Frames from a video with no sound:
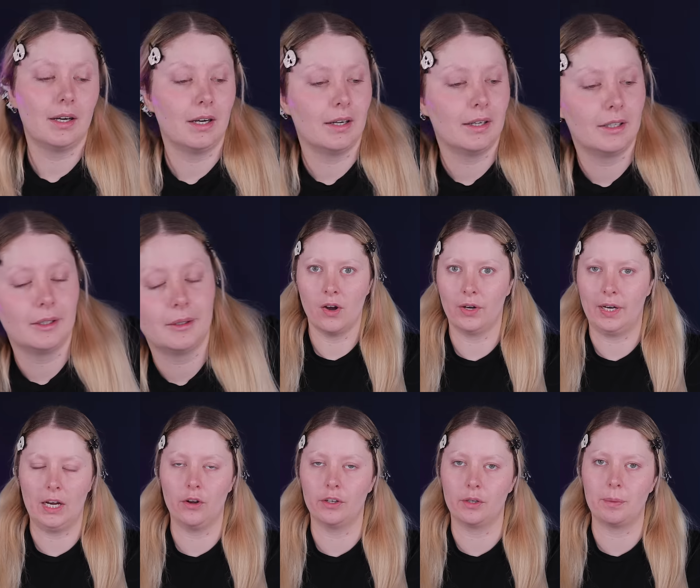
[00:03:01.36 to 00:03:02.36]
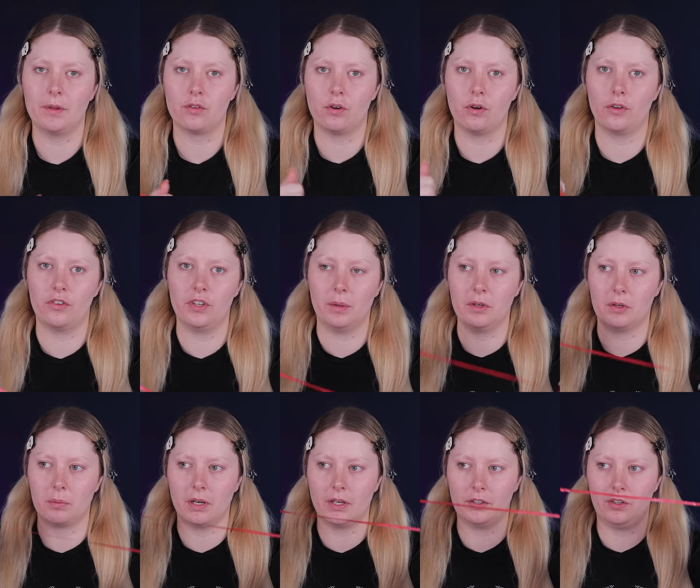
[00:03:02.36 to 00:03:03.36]
Uh. Okay, Leute, ich bin so lost. Ich habe
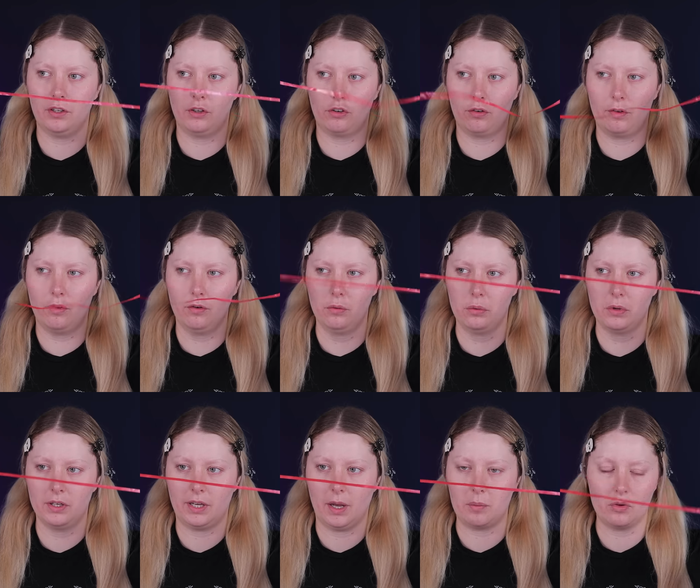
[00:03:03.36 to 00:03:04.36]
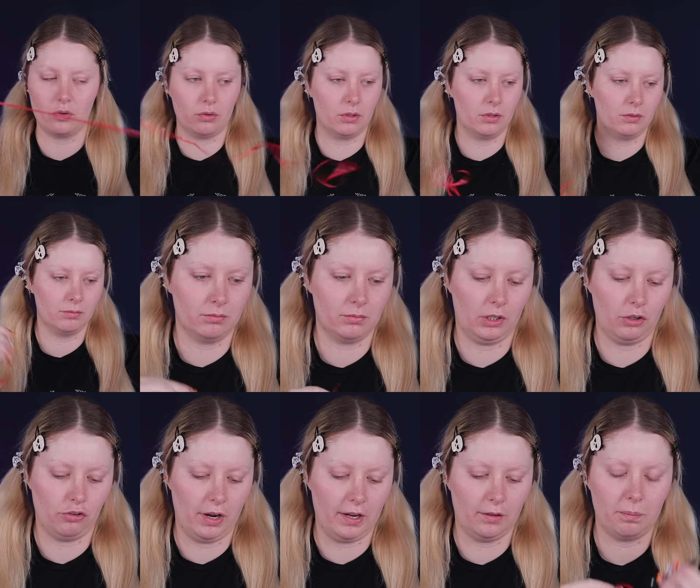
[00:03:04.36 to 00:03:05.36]
nicht mal eine richtige Schnur. Ich habe nur so ein
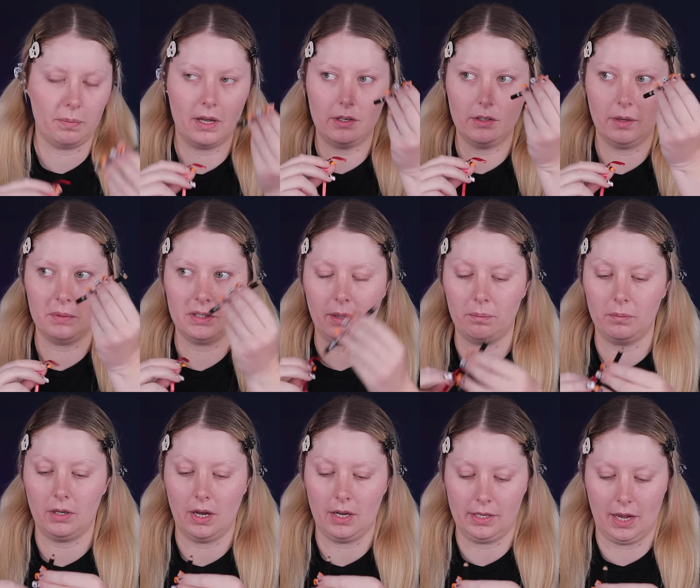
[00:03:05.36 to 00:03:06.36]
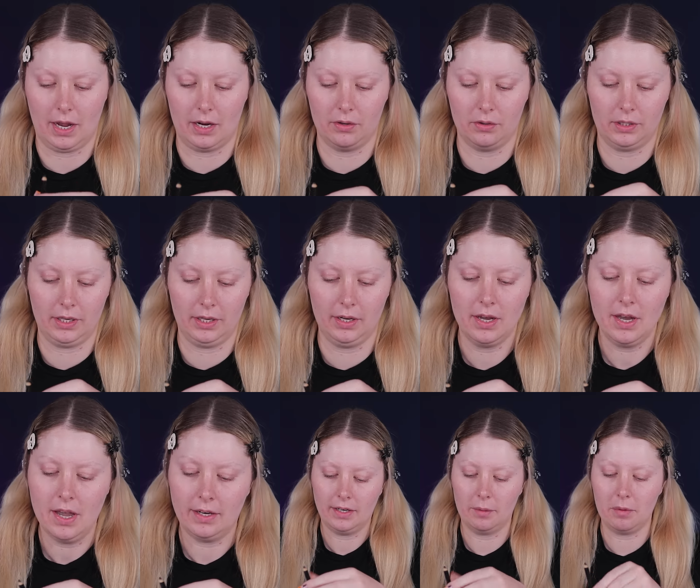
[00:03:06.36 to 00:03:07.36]
Geschenksband, aber ich habe ein Kajal, okay?
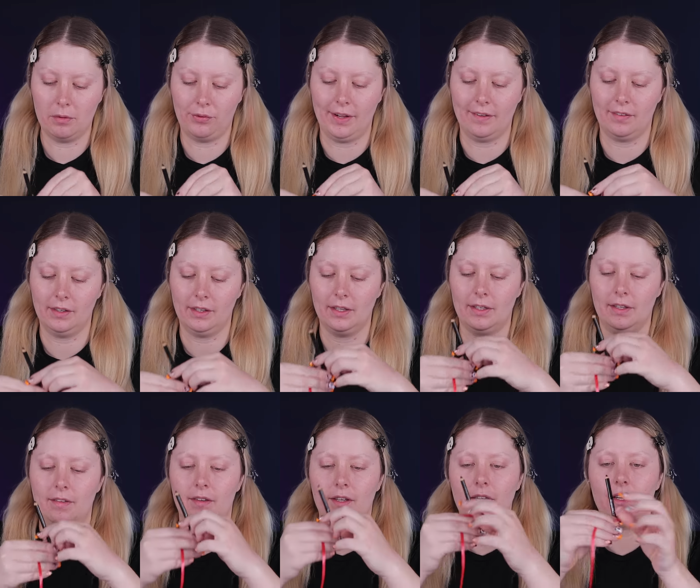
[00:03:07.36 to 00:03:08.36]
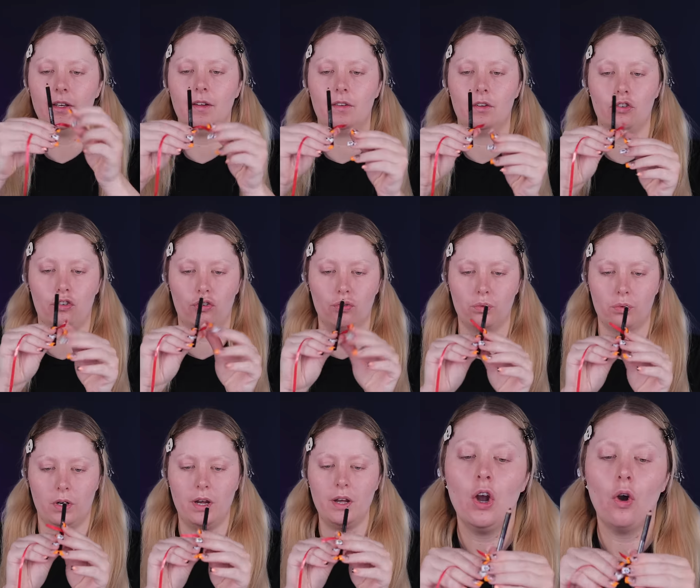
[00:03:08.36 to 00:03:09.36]
Den befestige ich jetzt hier in dieser Schnur